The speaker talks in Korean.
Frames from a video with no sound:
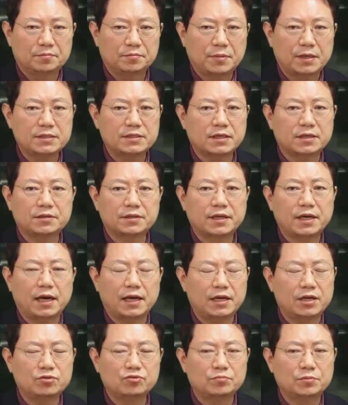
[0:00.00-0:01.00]
판사가 그렇게
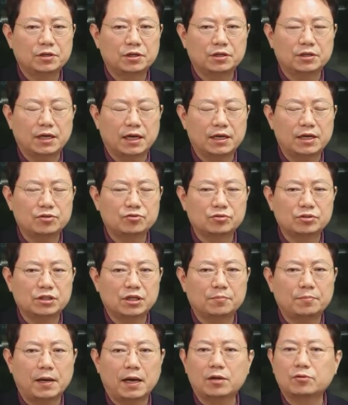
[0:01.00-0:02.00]
안 해주면 안 해주고
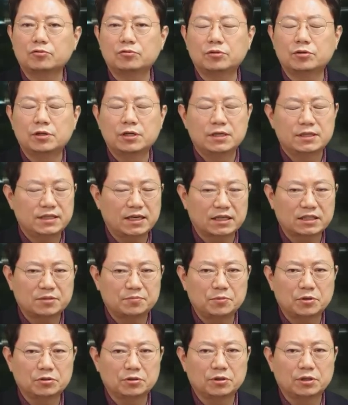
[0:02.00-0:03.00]
그냥 바로
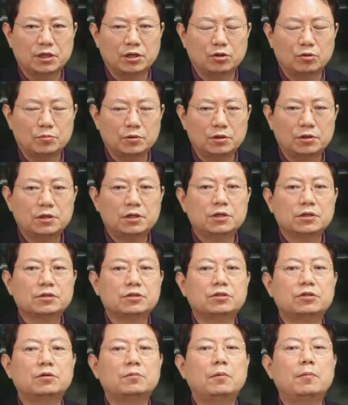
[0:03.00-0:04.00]
약식 명령 내려면
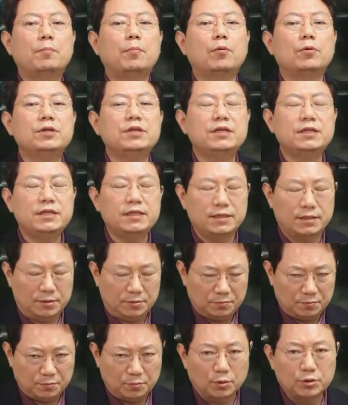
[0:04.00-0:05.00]
그러면 본인이
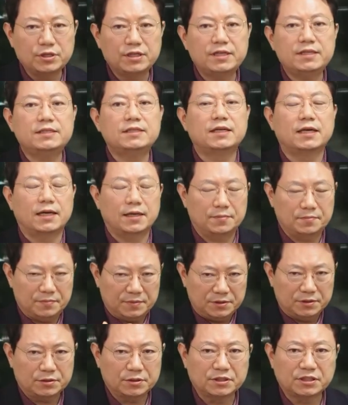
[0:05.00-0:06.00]
본인이 이제
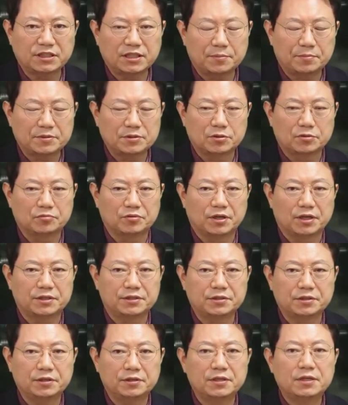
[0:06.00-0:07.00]
정식재판
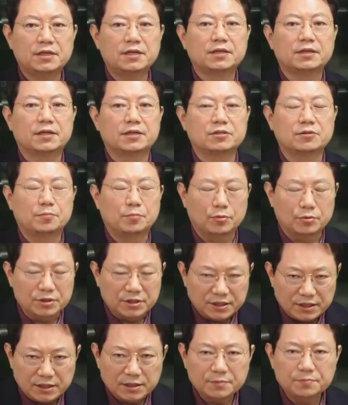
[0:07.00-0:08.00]
청구해야죠. 그래서
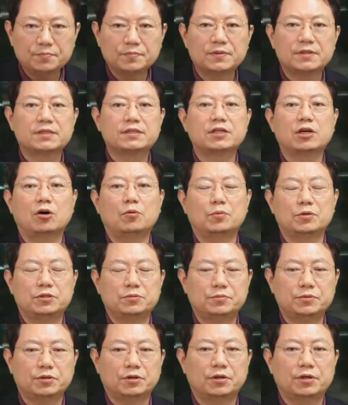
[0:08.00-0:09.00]
본인이
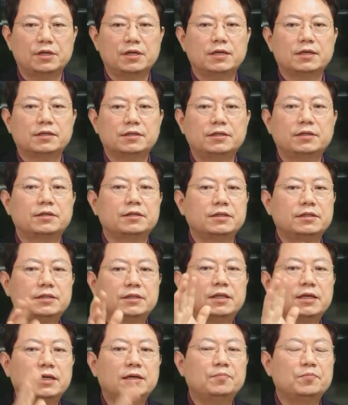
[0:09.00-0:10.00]
싸워보십시오. 그리고
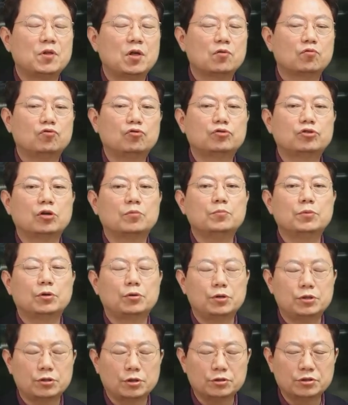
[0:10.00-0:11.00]
그때 국선
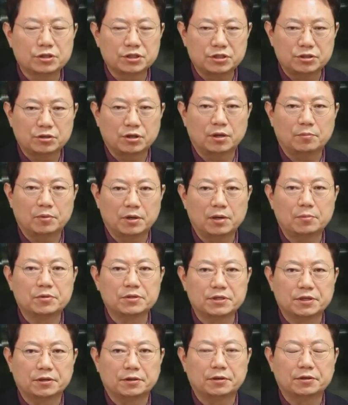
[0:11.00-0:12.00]
변호인 선정 신청 한번
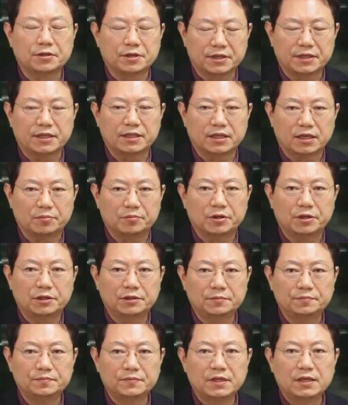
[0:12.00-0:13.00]
해보세요. 그렇게
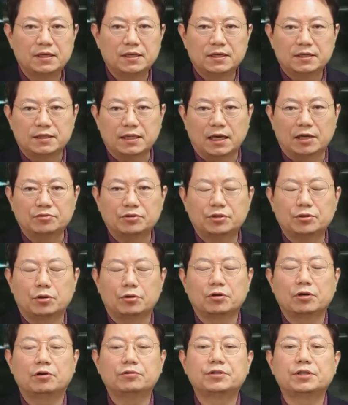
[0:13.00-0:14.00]
된다면 나중에
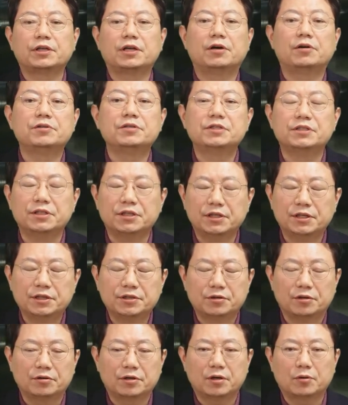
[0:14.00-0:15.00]
결과 어떻게
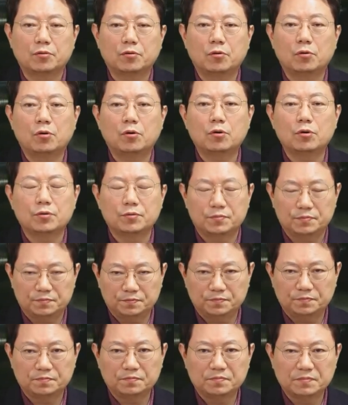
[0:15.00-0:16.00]
나오는지 결과 꼭
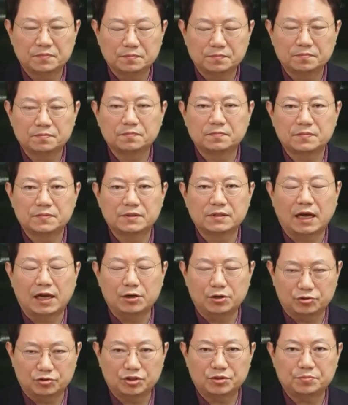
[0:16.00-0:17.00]

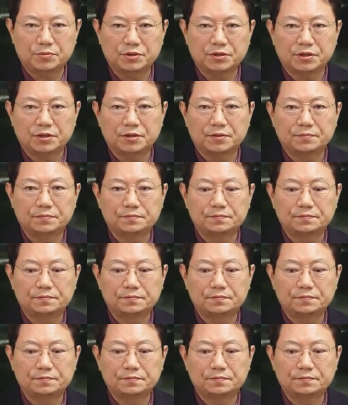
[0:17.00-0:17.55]
알려주십시오.